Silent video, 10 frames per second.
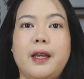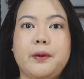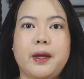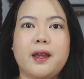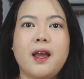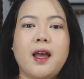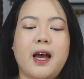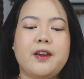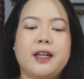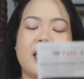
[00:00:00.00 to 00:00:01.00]
Anyway,
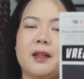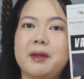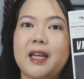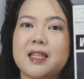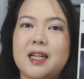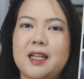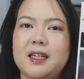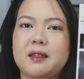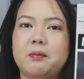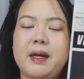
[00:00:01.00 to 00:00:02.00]
ayun na nga, nagbigay sila
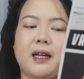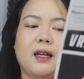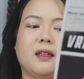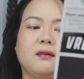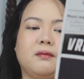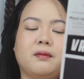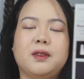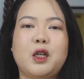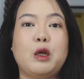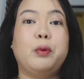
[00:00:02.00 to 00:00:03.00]
ng parang
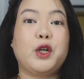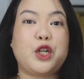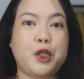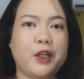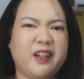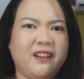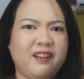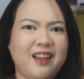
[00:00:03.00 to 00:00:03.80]
brochure.